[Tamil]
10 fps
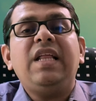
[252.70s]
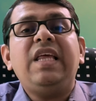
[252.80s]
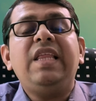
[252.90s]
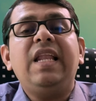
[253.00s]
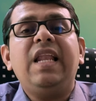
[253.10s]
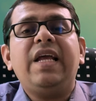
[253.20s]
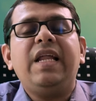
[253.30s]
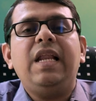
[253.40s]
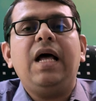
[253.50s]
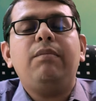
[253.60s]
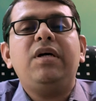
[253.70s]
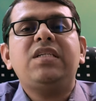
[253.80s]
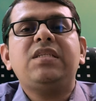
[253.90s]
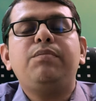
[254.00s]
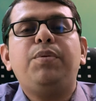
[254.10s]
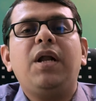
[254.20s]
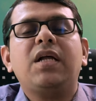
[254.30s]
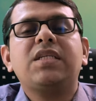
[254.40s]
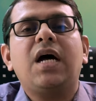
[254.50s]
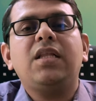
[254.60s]
இதெல்லாம் இல்லாமல்
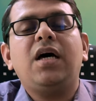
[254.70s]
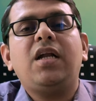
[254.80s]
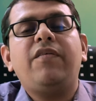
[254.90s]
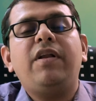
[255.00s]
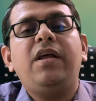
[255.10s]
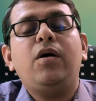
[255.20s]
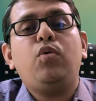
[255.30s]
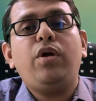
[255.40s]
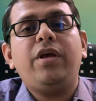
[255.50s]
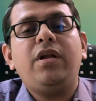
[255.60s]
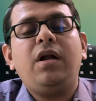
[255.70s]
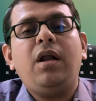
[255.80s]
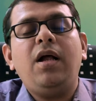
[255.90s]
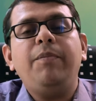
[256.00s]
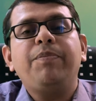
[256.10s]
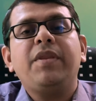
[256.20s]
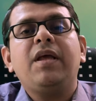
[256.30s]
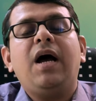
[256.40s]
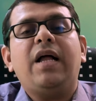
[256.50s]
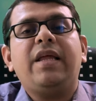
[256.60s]
சிம்பிளாக சாதாரண வழியாக கூட இருக்கலாம்
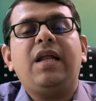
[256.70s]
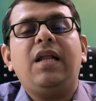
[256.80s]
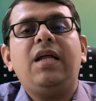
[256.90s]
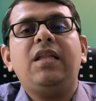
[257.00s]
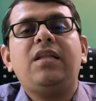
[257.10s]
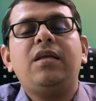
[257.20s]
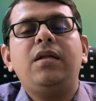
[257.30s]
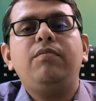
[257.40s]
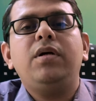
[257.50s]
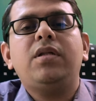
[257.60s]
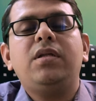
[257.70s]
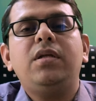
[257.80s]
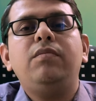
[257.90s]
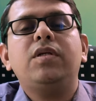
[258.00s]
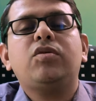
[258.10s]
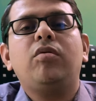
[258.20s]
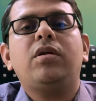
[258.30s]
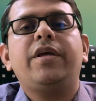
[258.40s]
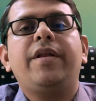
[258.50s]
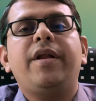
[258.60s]
அதனால் திரும்ப திரும்ப
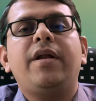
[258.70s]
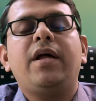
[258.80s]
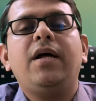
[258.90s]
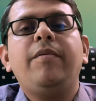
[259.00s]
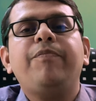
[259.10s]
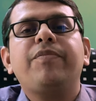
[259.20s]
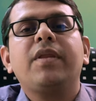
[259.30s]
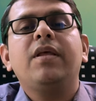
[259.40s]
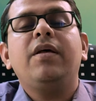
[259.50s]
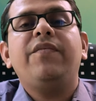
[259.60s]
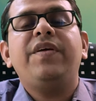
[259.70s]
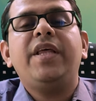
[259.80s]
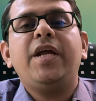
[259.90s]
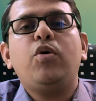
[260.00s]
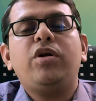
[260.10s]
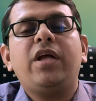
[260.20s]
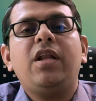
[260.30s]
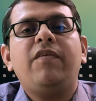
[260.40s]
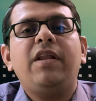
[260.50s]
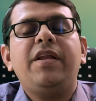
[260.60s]
சொல்கிறது என்னென்னா விதை
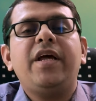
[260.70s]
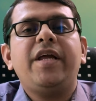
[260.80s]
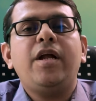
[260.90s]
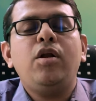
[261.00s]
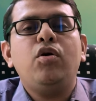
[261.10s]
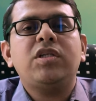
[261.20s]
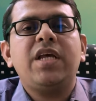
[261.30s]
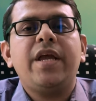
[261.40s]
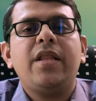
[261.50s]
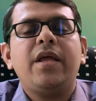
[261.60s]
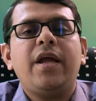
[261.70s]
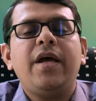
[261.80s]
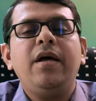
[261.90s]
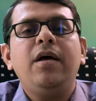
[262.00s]
கொட்டையில் வழினா இக்னோர் செய்யாதீங்க